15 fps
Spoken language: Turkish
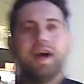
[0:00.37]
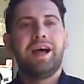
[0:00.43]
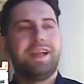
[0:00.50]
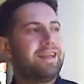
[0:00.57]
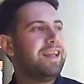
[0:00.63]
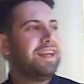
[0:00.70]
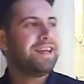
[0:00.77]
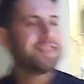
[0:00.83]

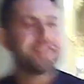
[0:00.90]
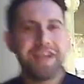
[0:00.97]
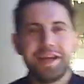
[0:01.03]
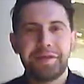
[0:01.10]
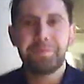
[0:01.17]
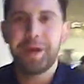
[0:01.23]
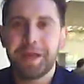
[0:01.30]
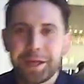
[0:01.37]

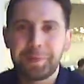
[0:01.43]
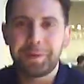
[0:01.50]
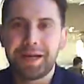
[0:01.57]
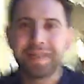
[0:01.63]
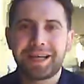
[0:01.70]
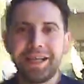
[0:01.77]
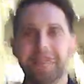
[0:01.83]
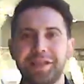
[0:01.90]
Arkadaşlar
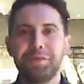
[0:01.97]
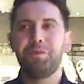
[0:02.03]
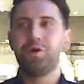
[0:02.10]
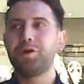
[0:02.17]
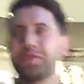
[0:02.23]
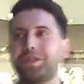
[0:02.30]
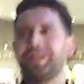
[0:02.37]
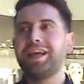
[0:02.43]
merhaba,
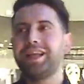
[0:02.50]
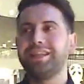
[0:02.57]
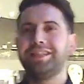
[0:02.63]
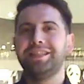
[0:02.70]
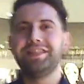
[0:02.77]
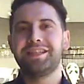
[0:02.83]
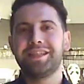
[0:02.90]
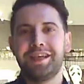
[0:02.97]
kanalıma hoş
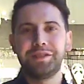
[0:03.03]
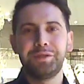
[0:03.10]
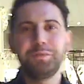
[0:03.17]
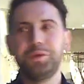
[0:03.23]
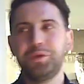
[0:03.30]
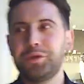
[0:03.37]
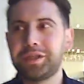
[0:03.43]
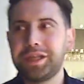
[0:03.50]
geldiniz.
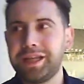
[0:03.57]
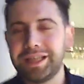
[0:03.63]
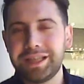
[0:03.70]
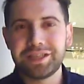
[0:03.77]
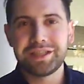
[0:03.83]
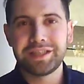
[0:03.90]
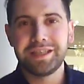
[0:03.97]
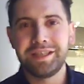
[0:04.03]
Adım Uğur
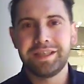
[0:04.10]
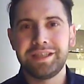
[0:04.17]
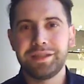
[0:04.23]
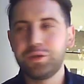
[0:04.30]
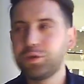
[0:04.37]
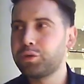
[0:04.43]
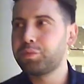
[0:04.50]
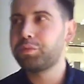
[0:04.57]
Keleş. Ee,
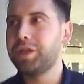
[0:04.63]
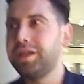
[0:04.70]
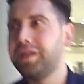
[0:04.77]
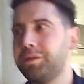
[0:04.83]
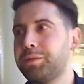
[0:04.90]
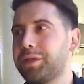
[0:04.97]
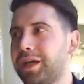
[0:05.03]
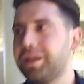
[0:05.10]
YouTube'da
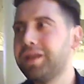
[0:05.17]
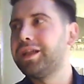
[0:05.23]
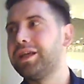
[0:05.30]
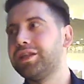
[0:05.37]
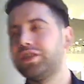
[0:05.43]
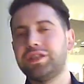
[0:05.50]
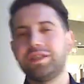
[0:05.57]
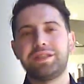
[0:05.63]
yeni bir
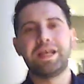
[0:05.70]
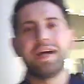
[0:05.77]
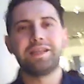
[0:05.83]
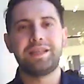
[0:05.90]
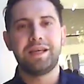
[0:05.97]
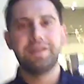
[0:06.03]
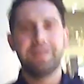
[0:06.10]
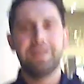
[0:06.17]
kanal açtık.
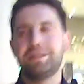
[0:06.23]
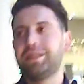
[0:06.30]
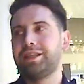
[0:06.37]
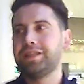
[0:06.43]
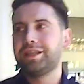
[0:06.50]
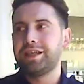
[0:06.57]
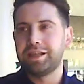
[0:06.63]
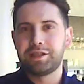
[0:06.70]
Zaten ilk
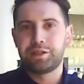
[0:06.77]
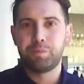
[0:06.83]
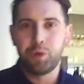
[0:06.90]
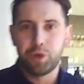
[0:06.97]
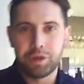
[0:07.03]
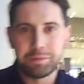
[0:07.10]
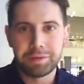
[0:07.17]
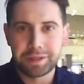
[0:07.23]
kez
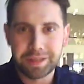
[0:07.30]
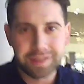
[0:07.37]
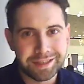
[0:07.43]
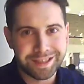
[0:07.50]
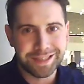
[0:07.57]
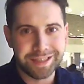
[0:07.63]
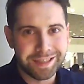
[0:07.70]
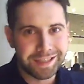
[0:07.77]
böyle bir
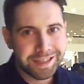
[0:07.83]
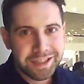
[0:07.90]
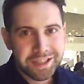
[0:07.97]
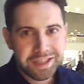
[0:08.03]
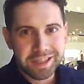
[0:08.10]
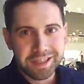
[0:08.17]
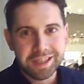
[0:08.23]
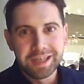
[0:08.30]
şeyin içine
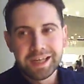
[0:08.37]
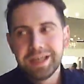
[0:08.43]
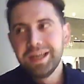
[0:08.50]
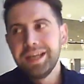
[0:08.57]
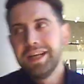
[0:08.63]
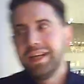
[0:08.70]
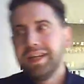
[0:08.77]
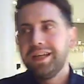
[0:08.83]
giriştik.
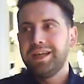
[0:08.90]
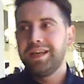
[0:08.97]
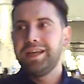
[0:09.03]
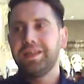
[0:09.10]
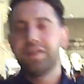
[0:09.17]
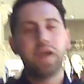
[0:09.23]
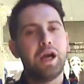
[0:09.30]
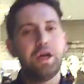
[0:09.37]

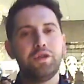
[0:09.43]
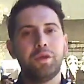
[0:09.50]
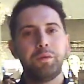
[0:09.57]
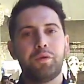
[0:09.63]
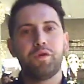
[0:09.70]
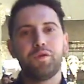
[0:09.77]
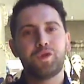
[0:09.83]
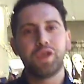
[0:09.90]
Ee, daha
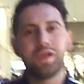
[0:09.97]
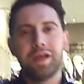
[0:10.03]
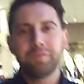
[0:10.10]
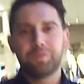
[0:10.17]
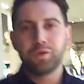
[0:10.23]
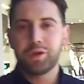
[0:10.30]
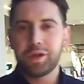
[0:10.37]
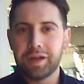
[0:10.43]
önce
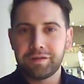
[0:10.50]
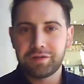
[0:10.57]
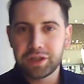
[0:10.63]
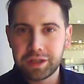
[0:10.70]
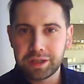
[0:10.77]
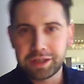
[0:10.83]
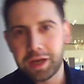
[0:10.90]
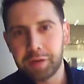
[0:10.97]
profesyonel
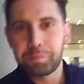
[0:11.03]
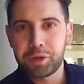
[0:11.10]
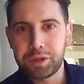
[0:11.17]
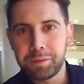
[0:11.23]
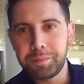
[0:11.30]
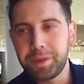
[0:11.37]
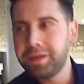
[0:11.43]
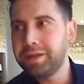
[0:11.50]
fotoğrafçılık
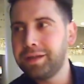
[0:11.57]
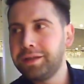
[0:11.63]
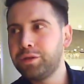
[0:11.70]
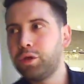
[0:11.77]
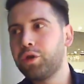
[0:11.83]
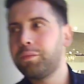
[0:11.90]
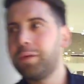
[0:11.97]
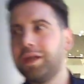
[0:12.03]
yaptım.
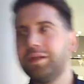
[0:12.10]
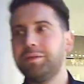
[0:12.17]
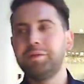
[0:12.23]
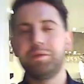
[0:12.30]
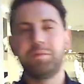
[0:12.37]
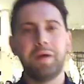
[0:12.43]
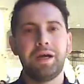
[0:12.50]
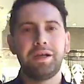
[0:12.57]
Ee,
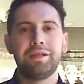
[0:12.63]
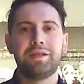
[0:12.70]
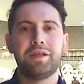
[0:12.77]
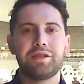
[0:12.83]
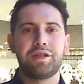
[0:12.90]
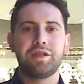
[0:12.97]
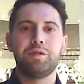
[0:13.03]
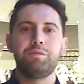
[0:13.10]
normalde mimari
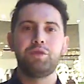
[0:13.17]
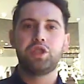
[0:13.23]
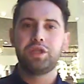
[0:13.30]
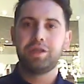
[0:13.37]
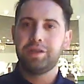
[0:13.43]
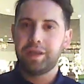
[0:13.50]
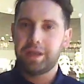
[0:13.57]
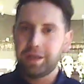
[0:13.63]
tasarım
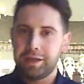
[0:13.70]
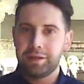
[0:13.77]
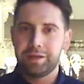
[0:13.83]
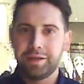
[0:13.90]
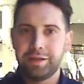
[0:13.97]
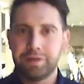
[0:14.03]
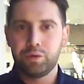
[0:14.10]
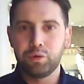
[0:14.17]
işinde
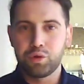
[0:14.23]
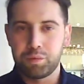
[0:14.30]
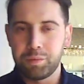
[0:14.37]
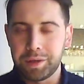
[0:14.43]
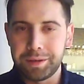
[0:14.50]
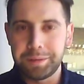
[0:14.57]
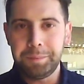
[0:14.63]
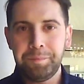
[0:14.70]
e,
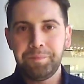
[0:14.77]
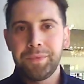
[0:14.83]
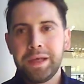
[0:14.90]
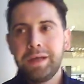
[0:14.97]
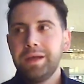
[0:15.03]
uzmanım.